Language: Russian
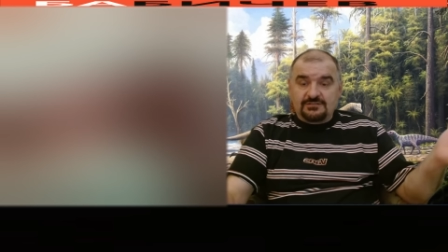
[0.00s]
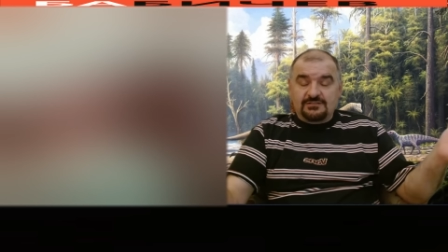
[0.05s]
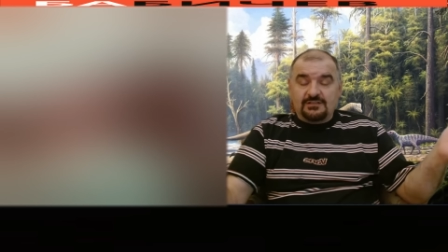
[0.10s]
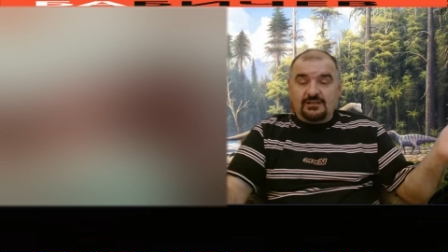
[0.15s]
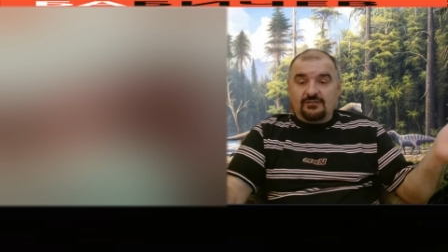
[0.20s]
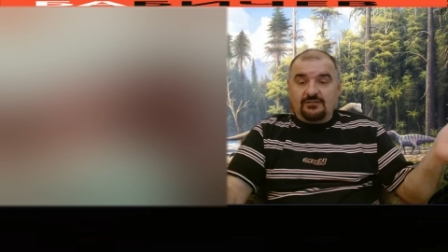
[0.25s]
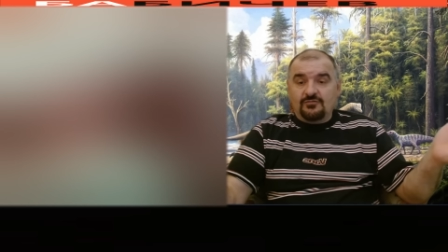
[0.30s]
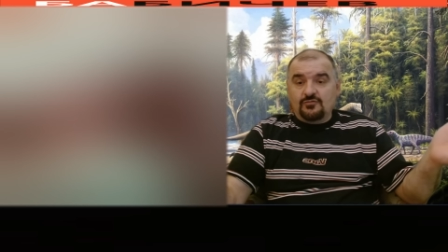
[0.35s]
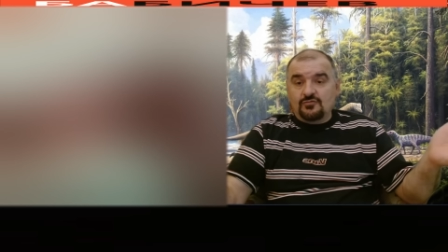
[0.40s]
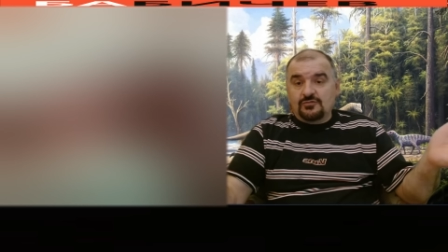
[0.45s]

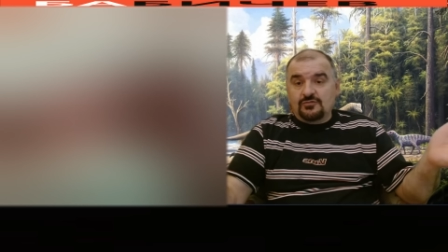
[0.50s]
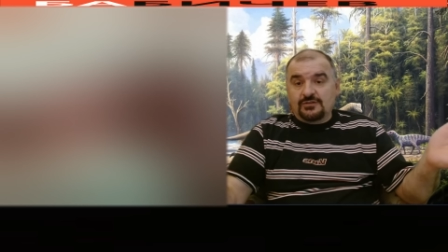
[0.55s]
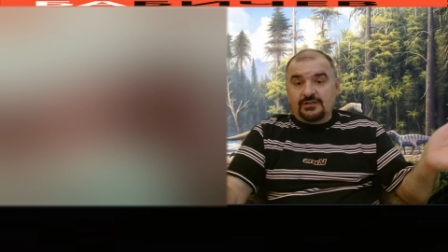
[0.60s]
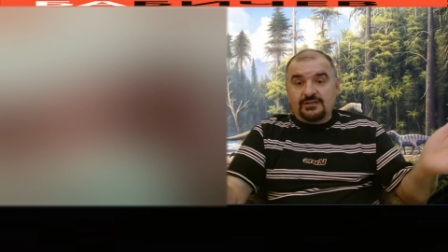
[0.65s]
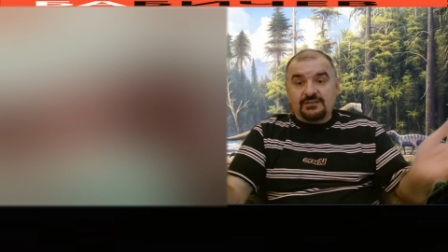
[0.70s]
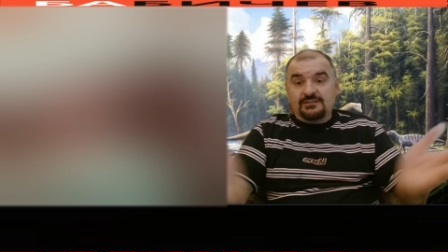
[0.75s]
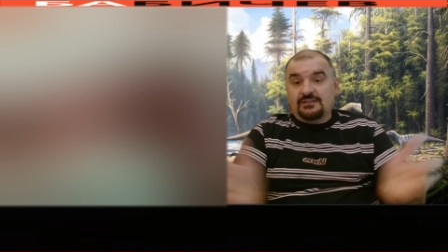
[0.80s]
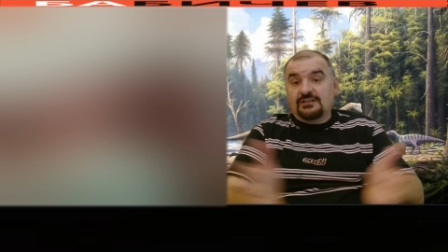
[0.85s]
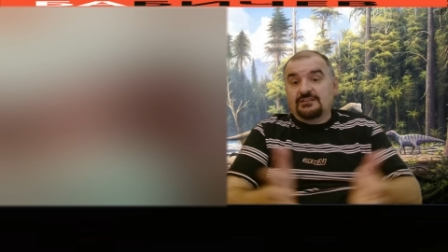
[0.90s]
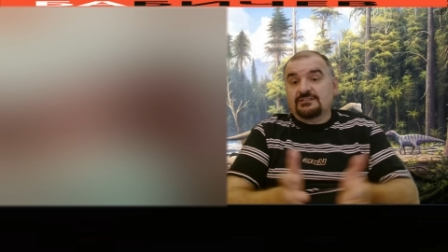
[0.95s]
слава
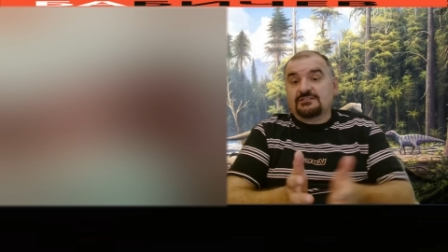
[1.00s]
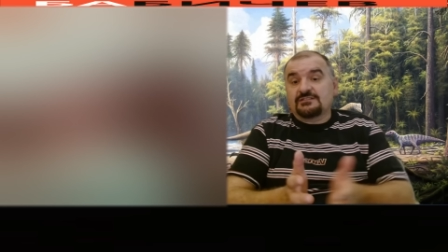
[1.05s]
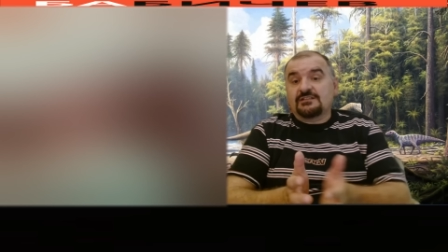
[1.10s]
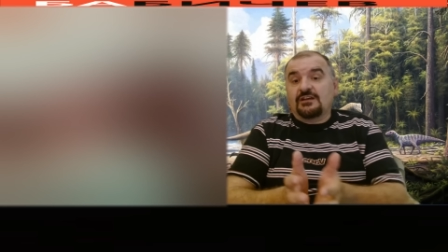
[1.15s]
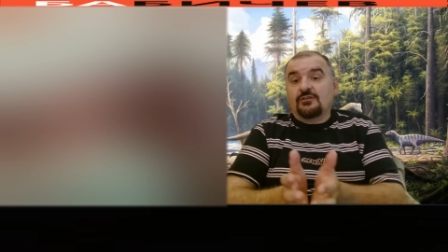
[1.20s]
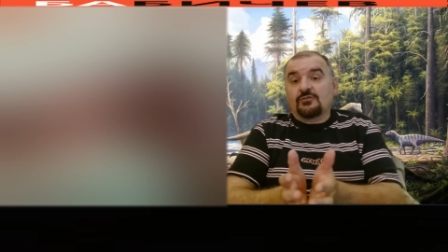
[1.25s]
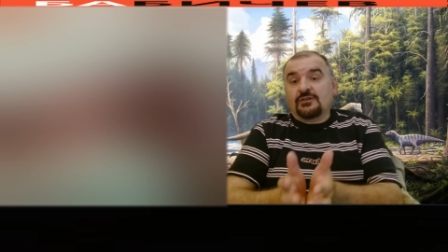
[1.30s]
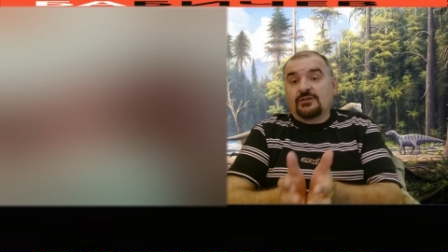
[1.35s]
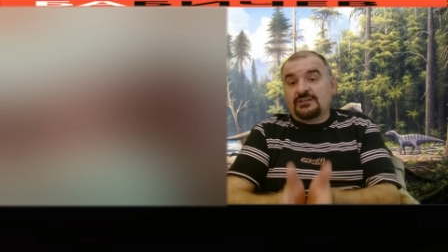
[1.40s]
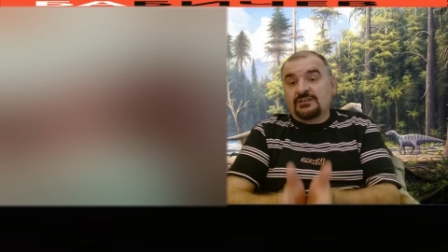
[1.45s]
Украине. Я не
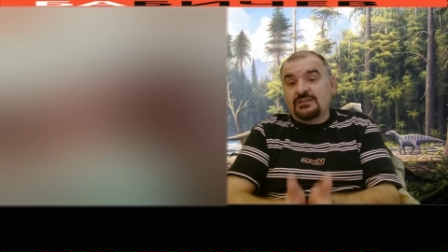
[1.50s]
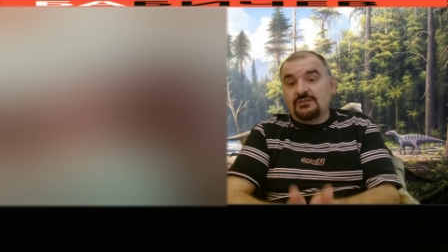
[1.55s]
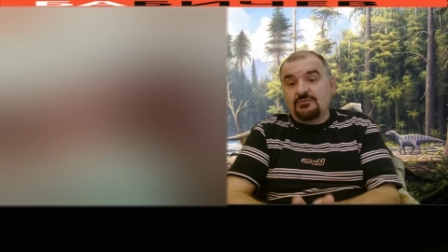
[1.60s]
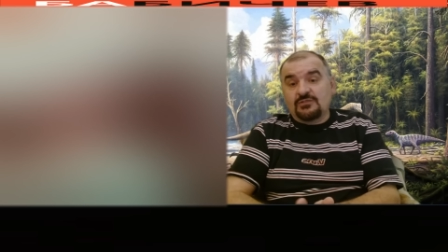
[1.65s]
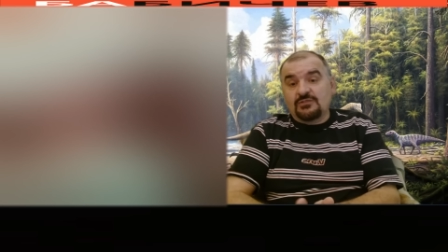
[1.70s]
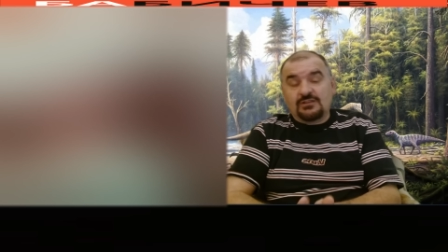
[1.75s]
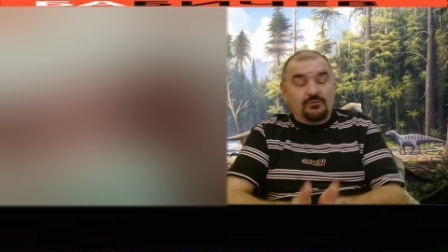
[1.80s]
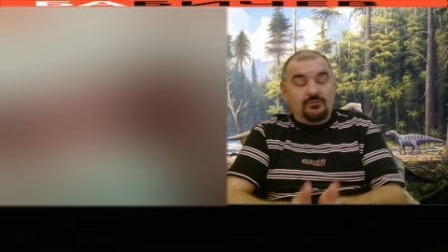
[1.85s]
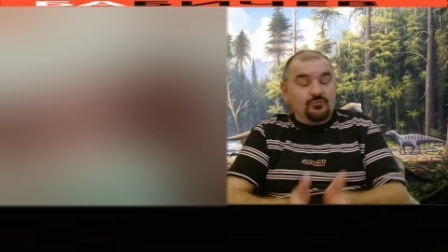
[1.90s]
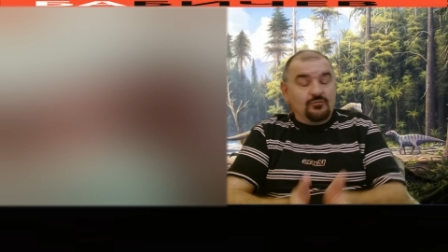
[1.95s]
знаю, какими
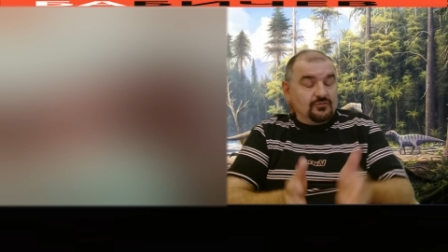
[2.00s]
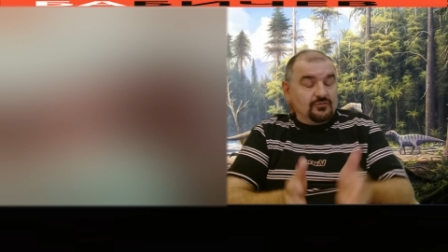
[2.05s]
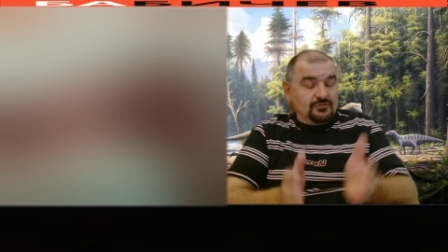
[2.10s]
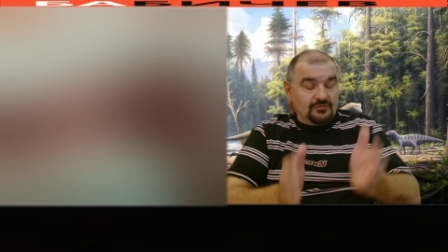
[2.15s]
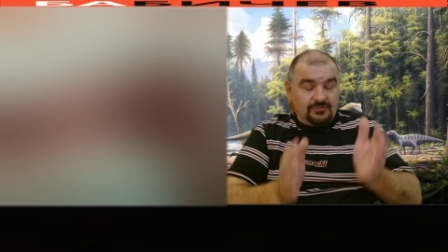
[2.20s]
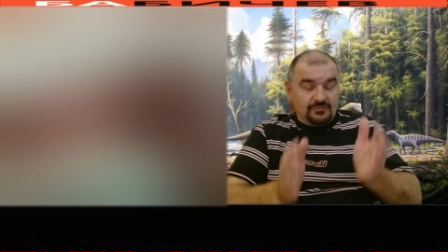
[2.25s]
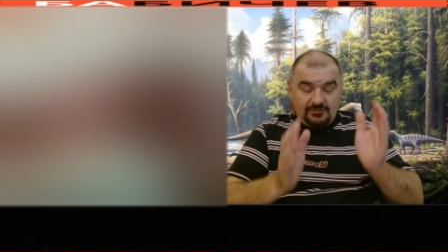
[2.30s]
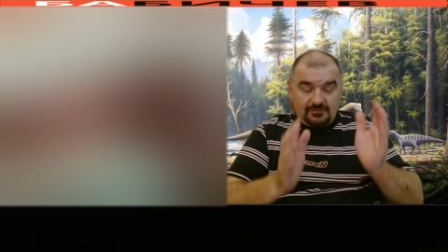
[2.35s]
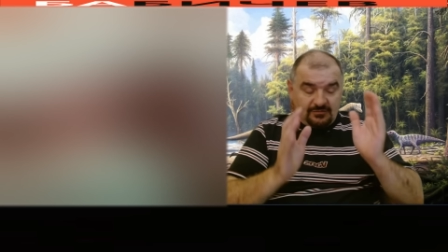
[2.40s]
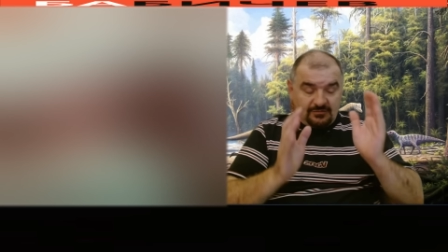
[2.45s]
там он
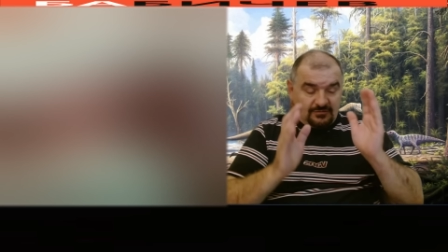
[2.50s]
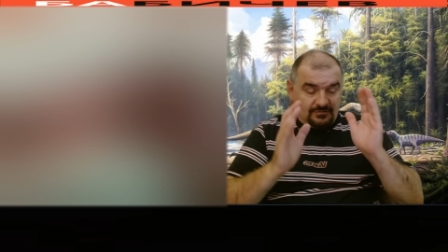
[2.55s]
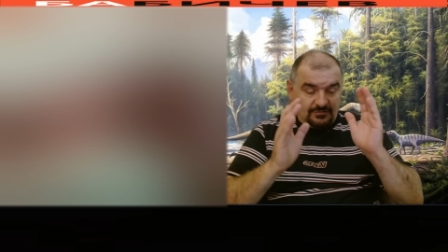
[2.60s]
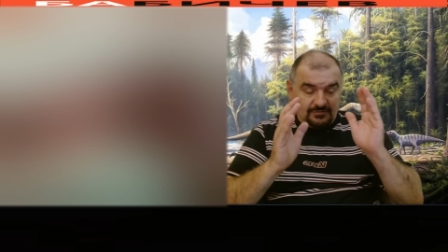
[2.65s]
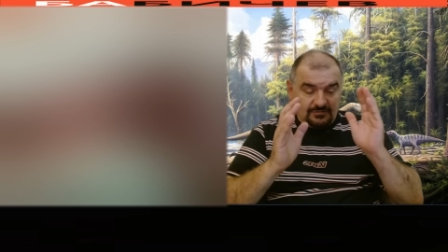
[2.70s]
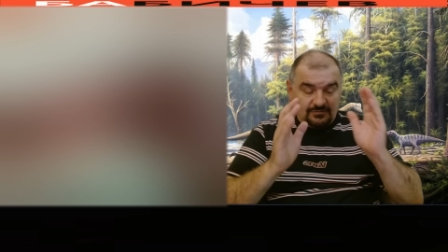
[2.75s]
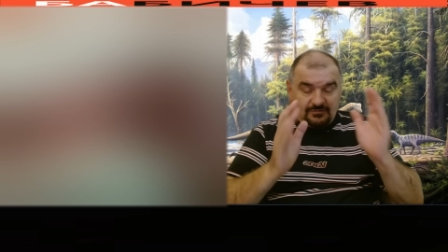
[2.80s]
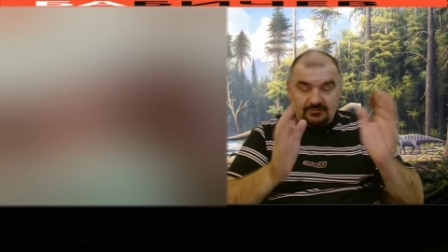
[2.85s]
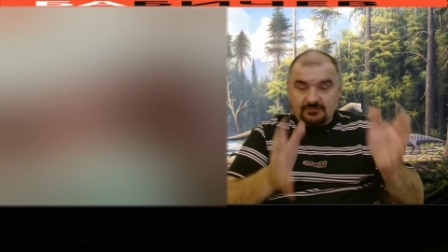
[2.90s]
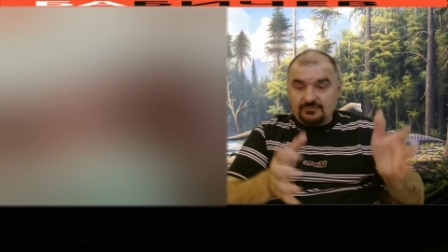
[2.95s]

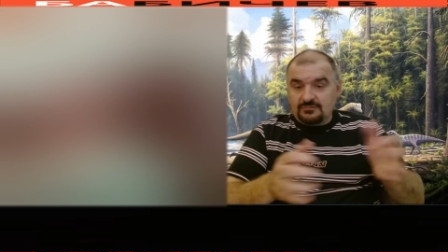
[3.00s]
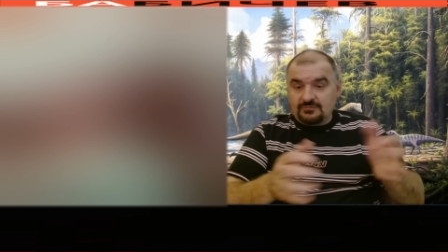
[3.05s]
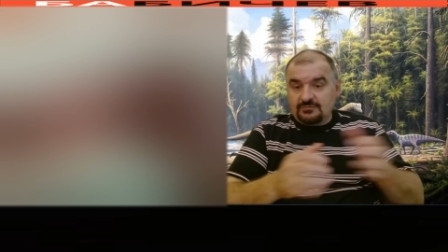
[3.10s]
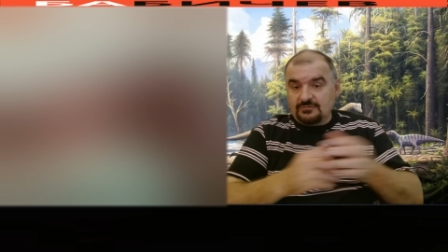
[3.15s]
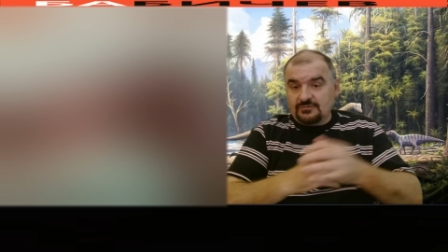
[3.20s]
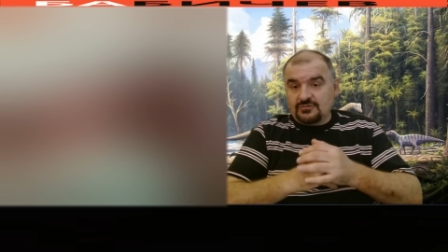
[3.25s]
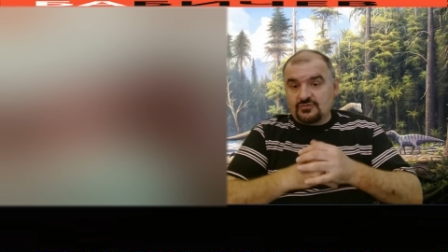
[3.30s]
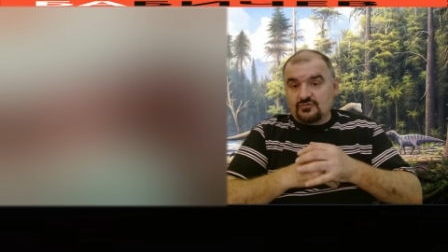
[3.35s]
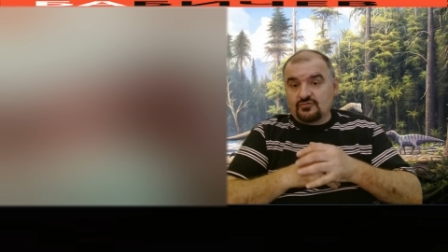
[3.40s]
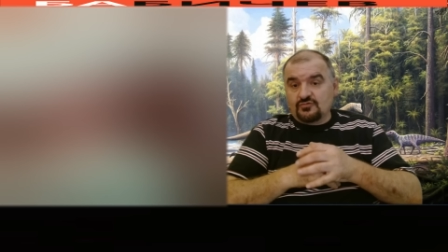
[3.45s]
э,
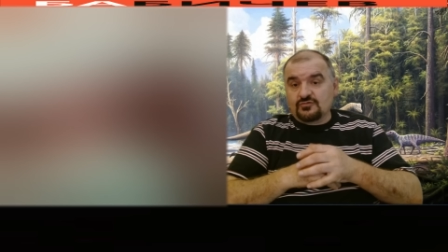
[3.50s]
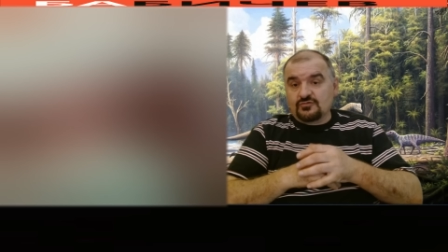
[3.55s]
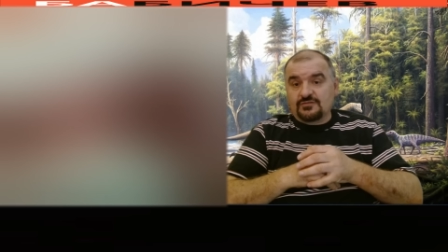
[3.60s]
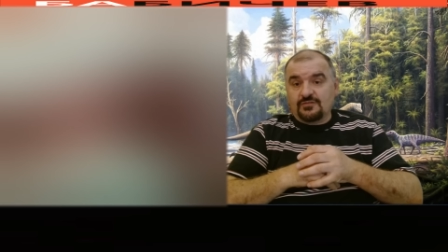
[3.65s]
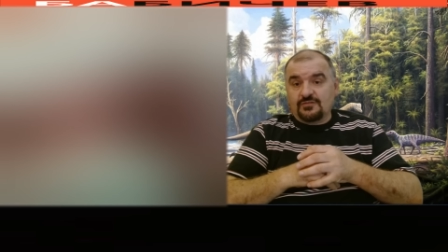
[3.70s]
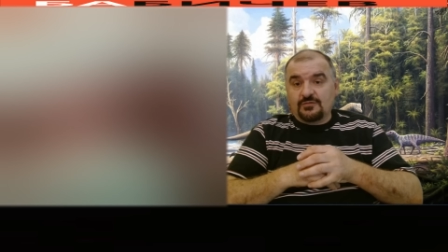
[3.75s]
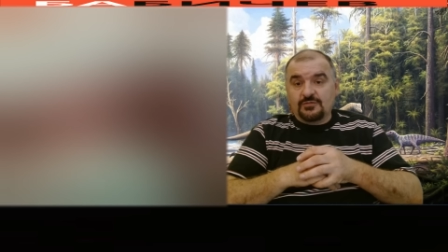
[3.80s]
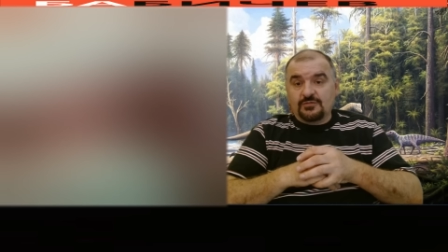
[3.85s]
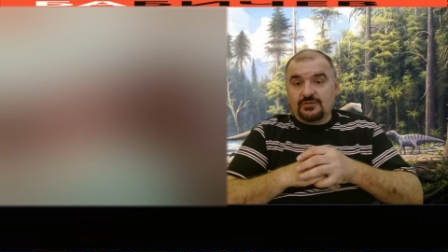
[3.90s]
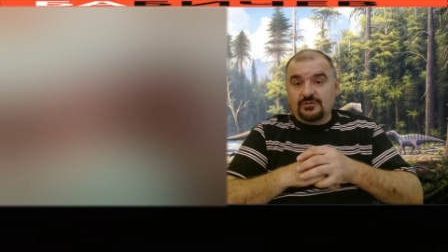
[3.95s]

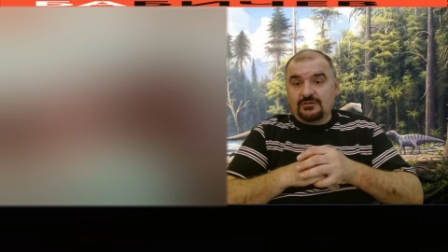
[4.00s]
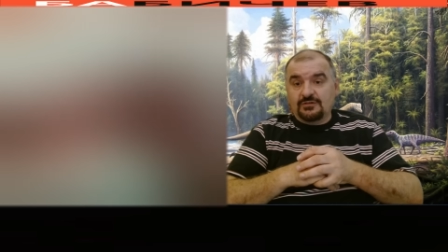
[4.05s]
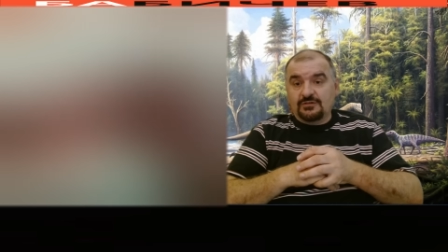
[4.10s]
чувствами,